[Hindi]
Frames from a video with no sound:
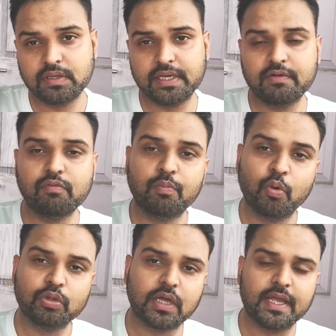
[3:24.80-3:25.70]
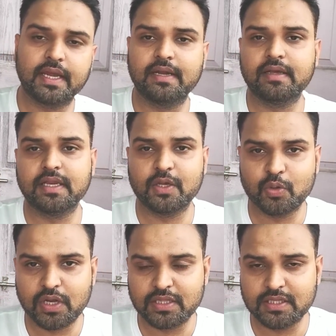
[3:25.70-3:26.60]
लेकिन वो बहुत हाई कैटेगरी की
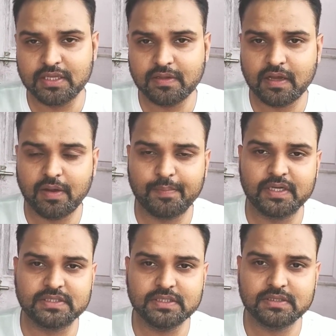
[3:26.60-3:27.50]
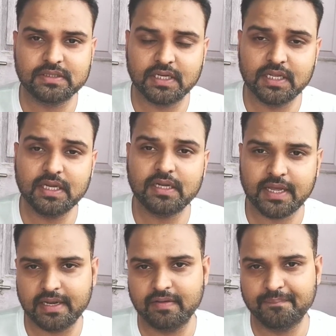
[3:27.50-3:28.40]
हो जाती है अपाचे थ्री
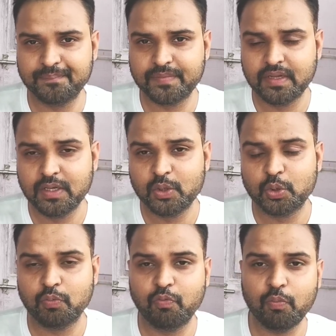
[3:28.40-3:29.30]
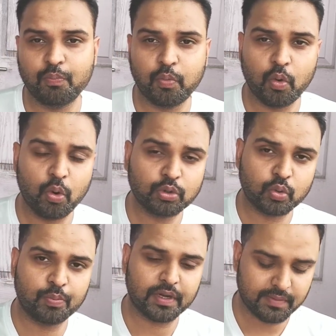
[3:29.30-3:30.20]
टेन तो वो बहुत
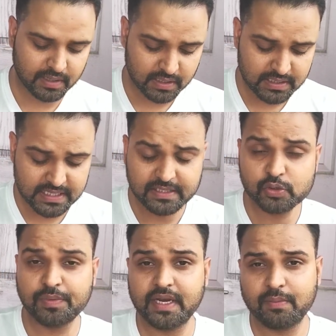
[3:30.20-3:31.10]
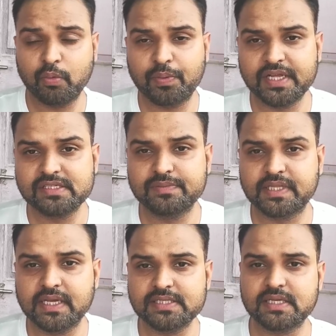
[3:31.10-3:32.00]
ऊपर की बाइक है ये जो मैंने आपको प्राइजेस
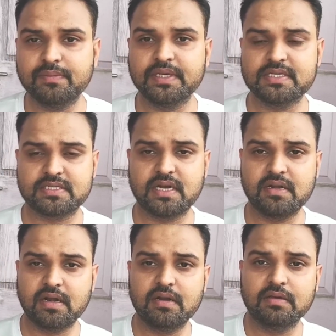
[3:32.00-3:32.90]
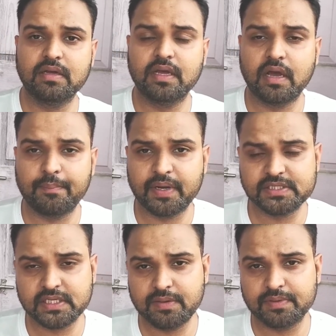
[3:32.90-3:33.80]
बताए हैं सब स्टैंडर्ड
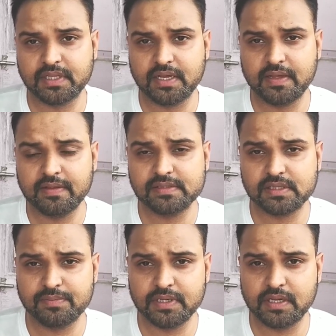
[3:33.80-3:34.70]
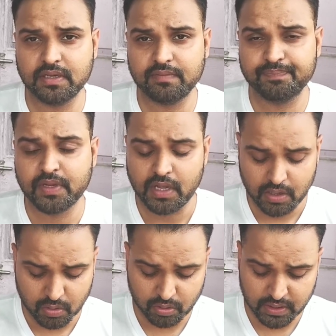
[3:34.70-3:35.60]
अपाचे के बताए हैं सभी के
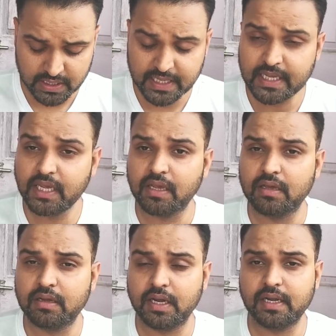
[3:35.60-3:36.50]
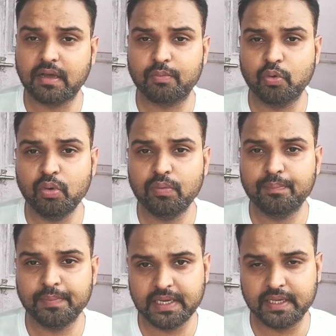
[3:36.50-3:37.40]
और यही रेट आपको
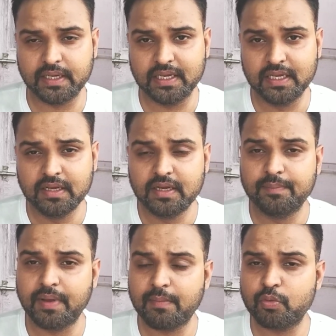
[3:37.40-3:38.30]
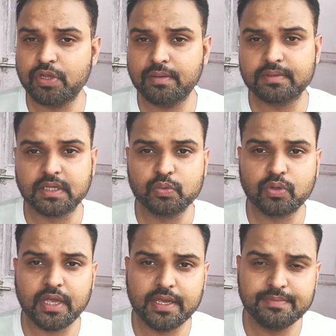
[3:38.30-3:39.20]
मिलेंगे मैं आपको ये बता दूं
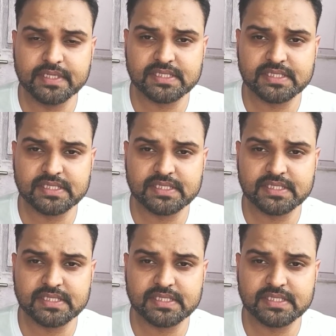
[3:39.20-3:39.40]
कि ए